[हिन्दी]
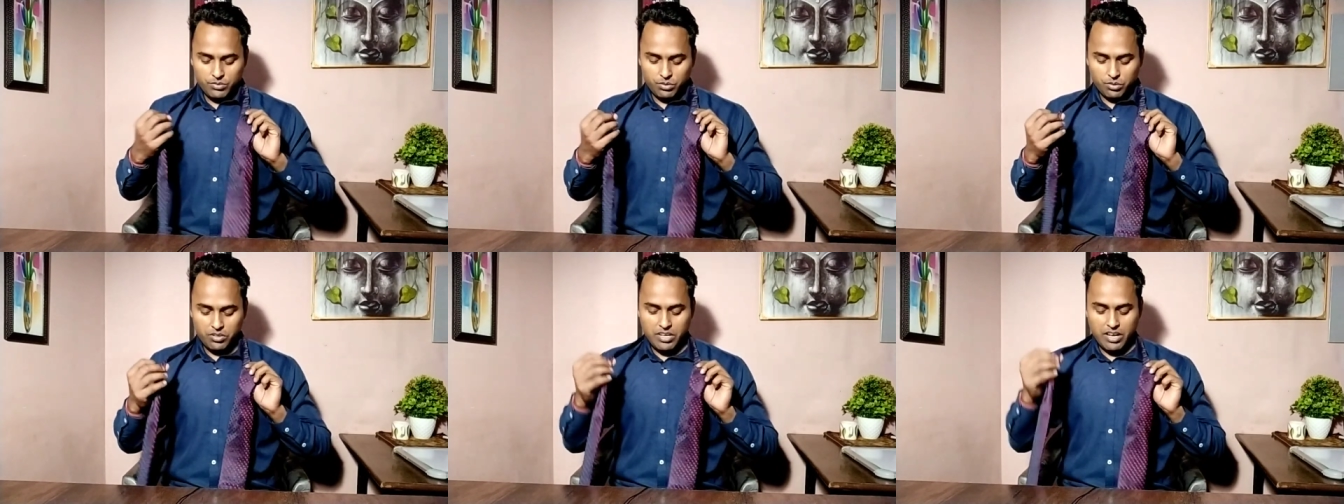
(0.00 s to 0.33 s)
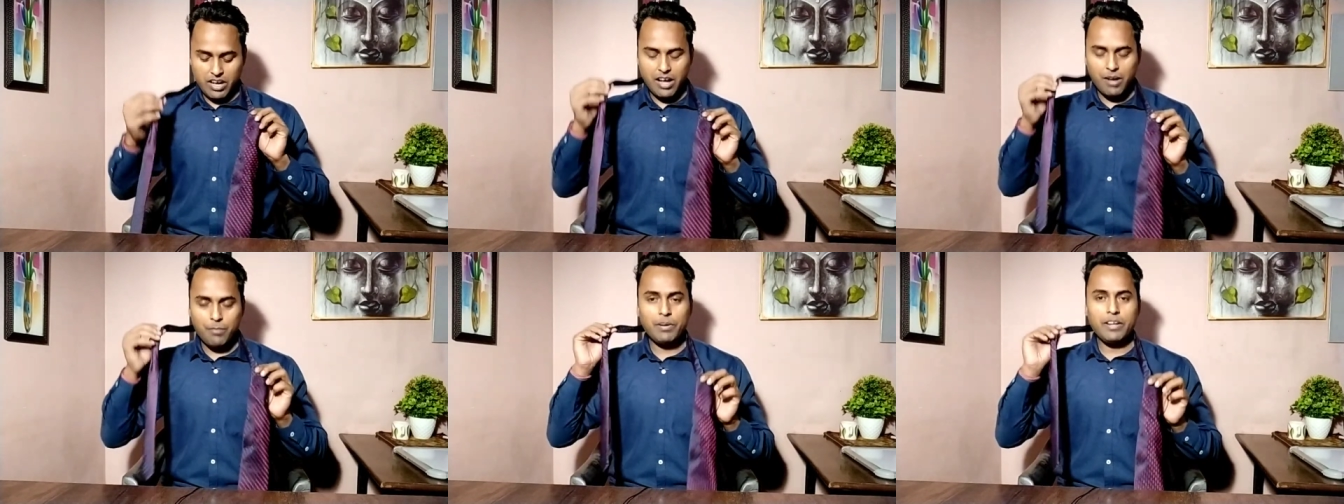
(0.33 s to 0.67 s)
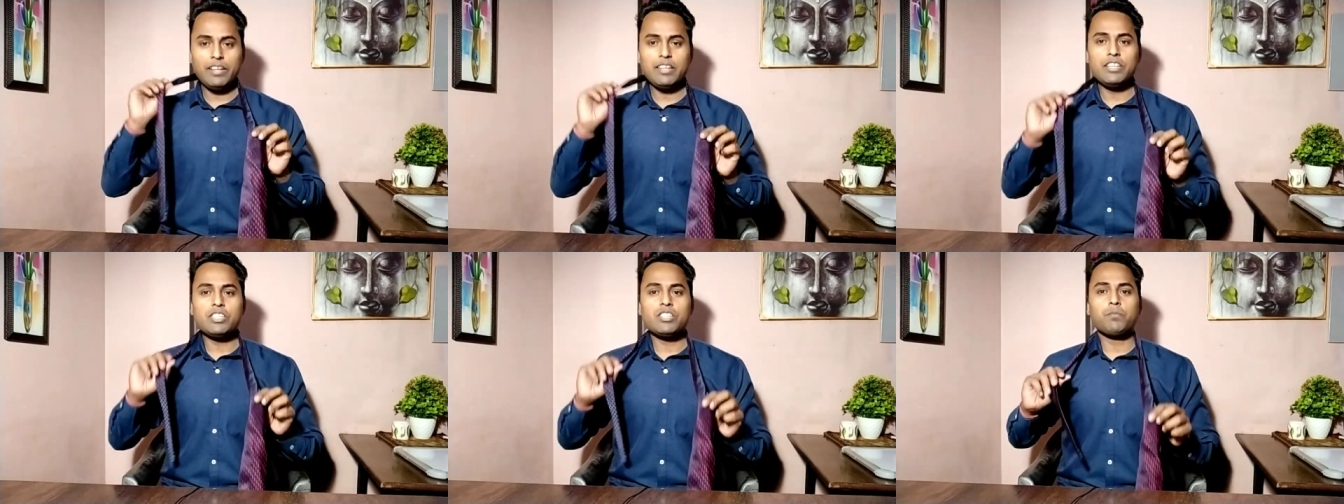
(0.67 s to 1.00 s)
तो यहां
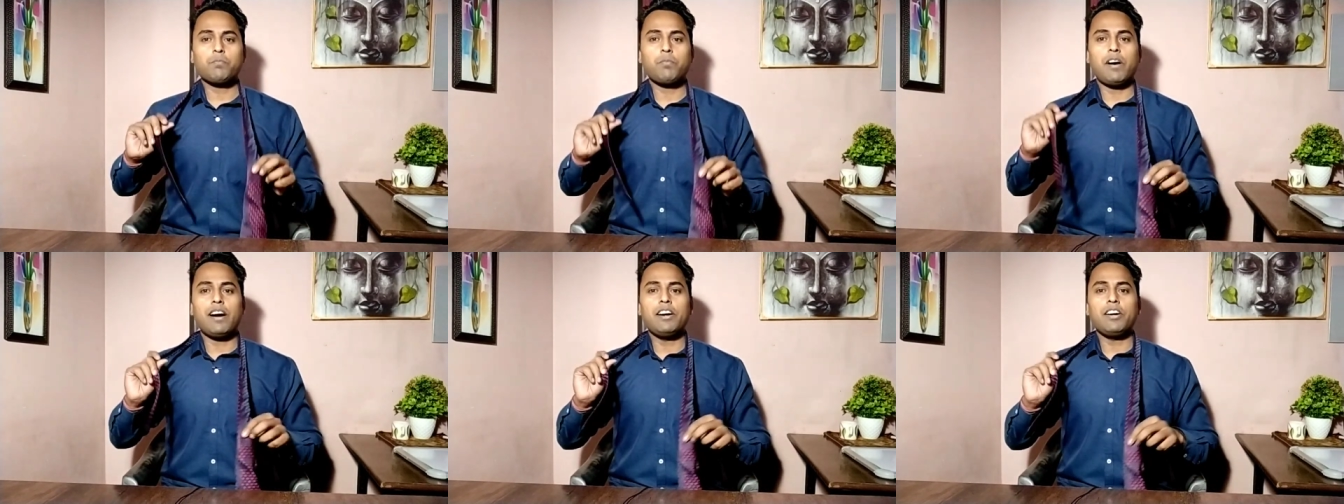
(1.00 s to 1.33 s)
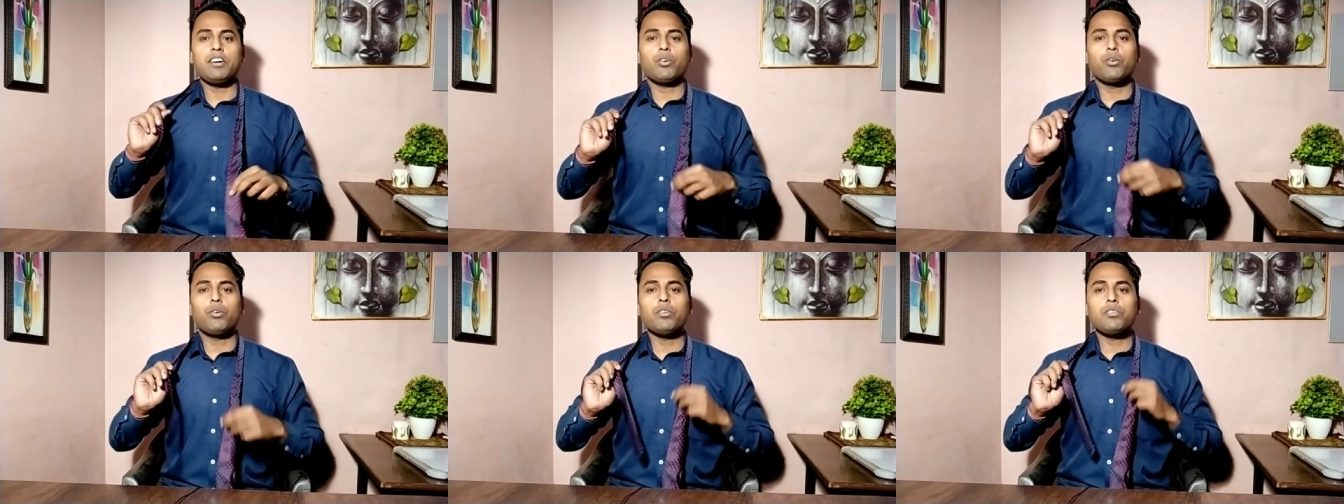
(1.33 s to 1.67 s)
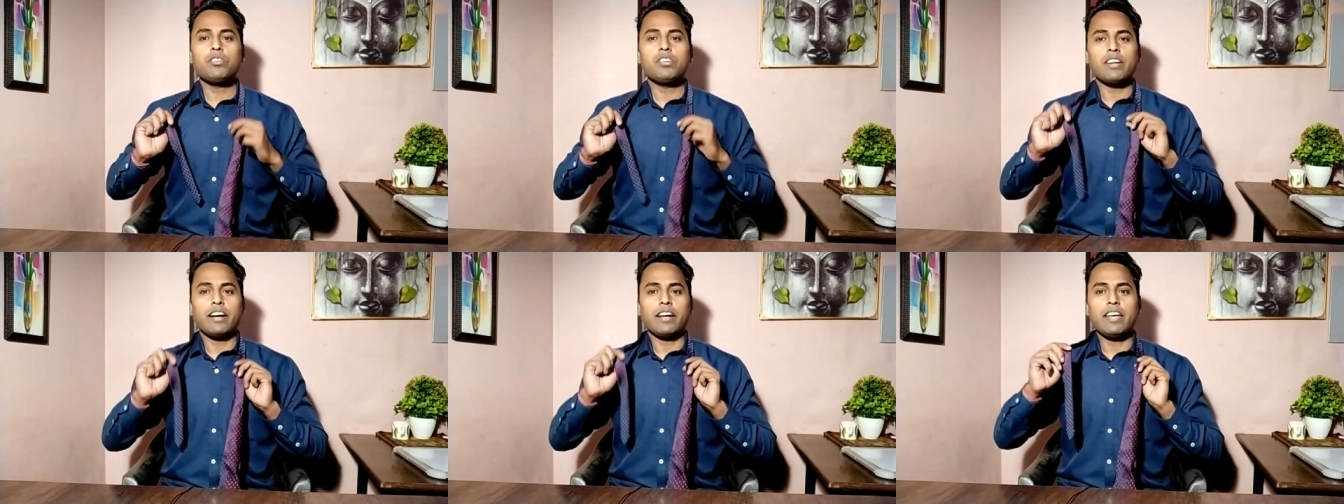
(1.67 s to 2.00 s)
पर इस पार्ट को
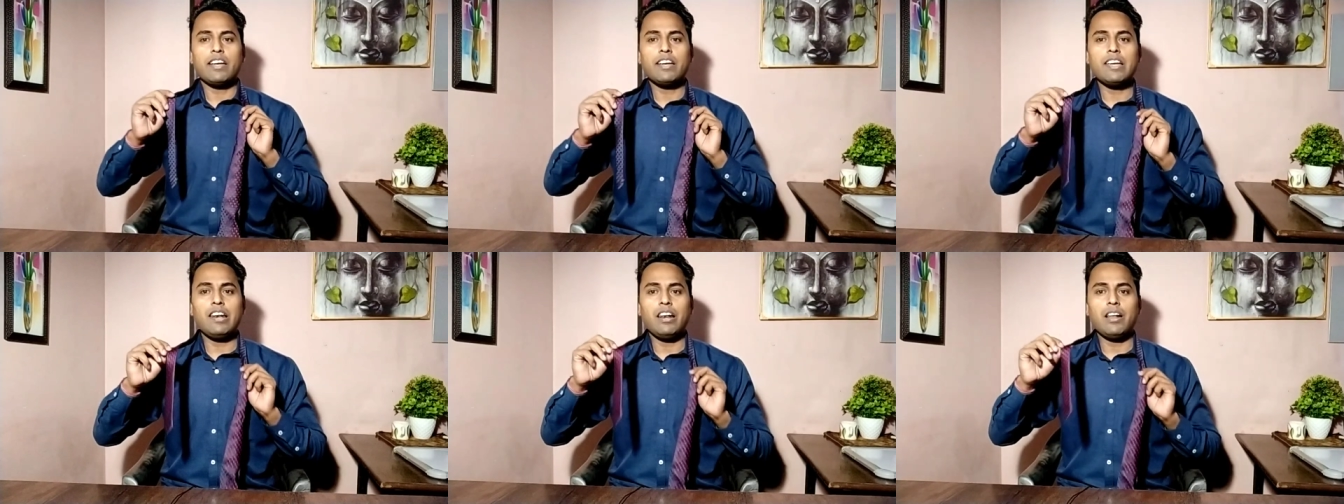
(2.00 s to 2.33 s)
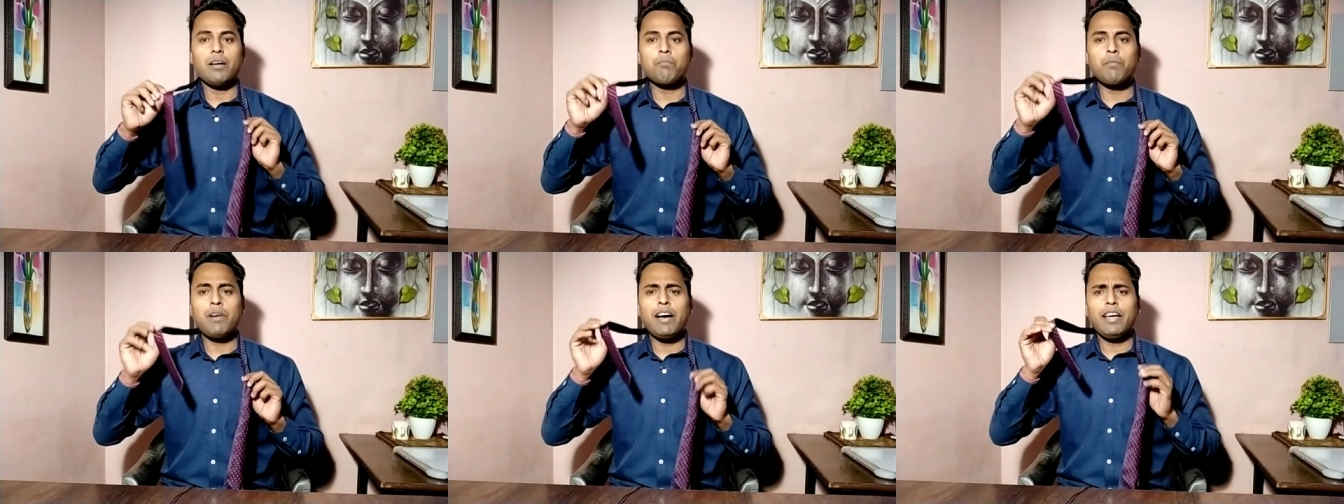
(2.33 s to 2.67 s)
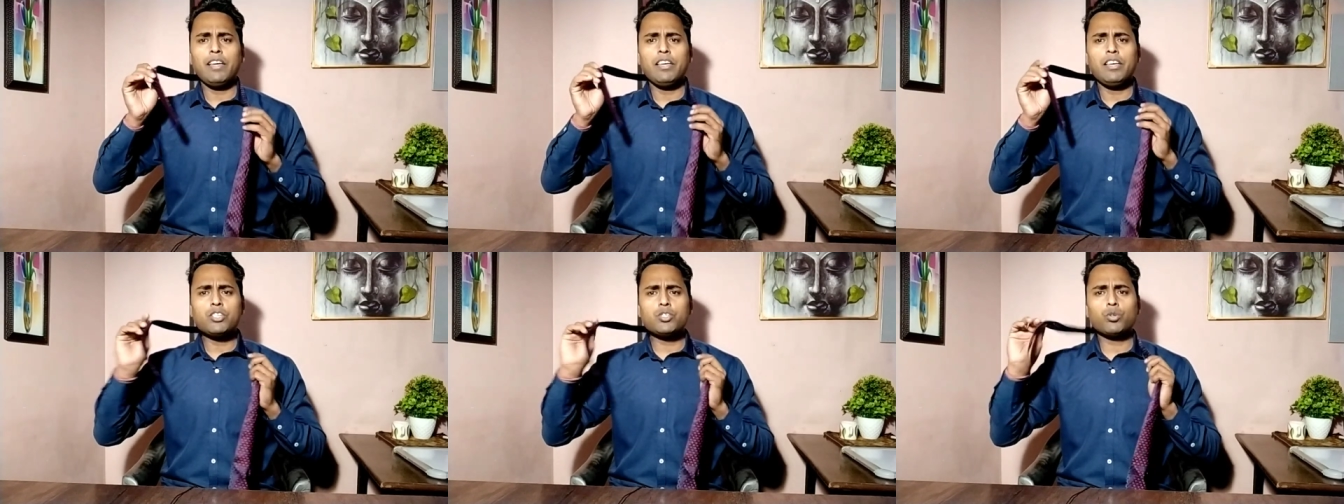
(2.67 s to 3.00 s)
रखेंगे लंबा
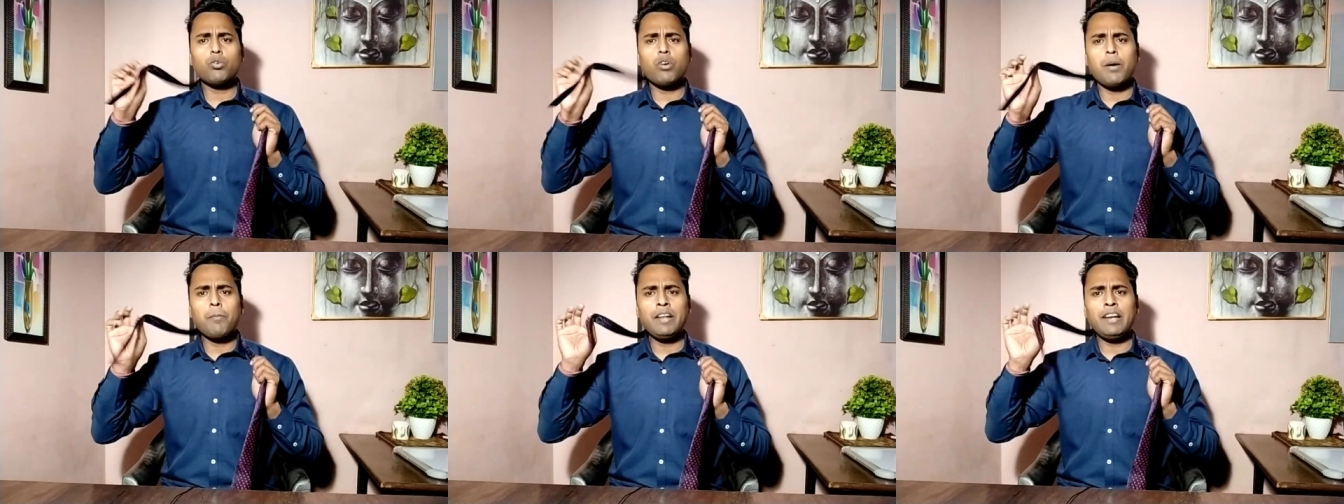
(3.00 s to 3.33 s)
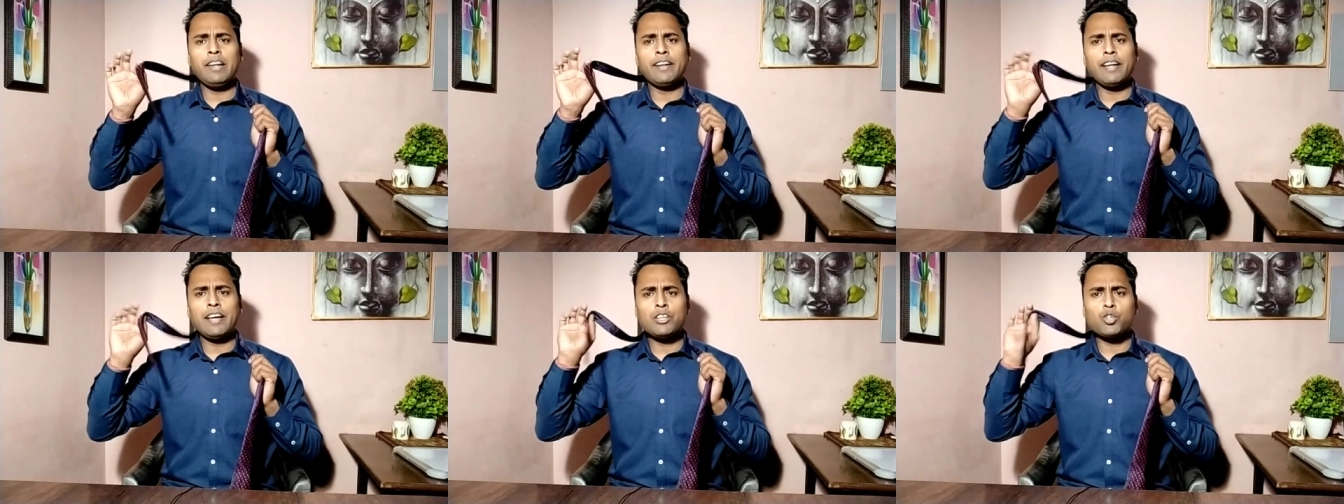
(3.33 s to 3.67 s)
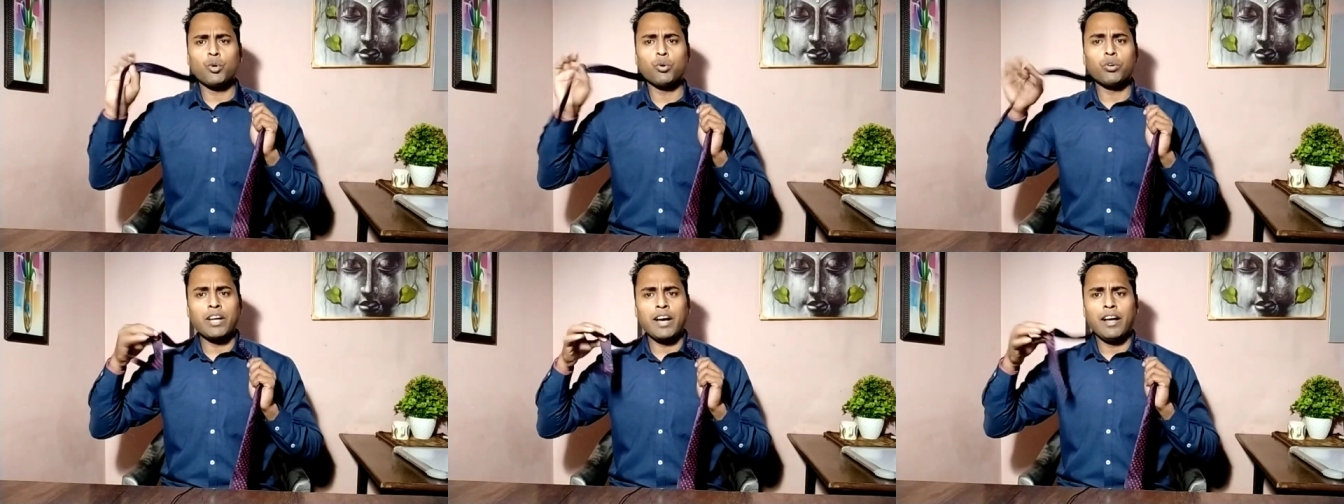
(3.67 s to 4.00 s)
इसको हमें लेना है
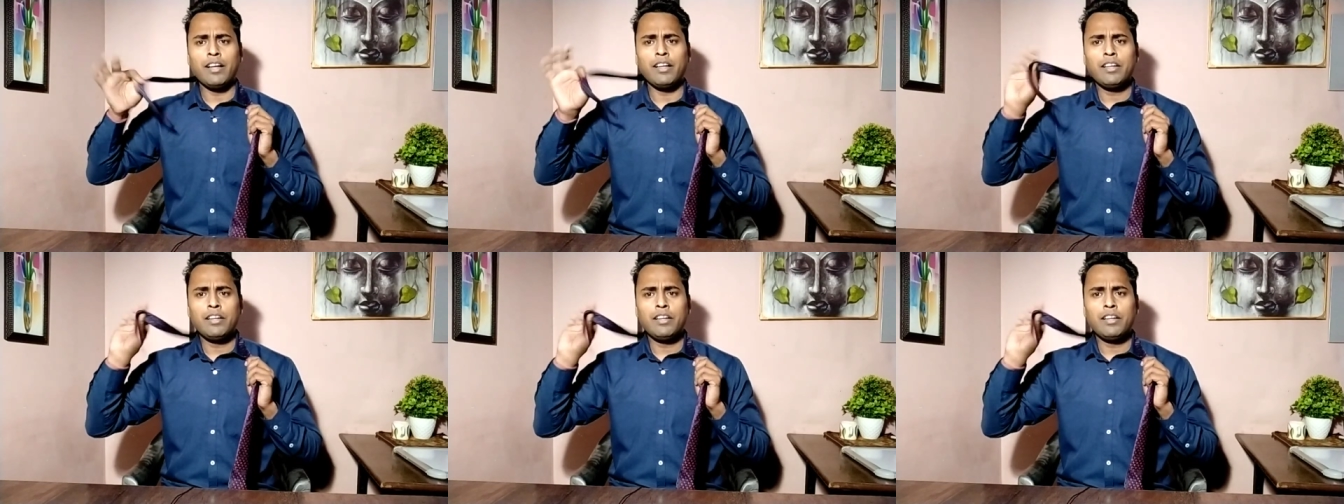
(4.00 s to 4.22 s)
छोटा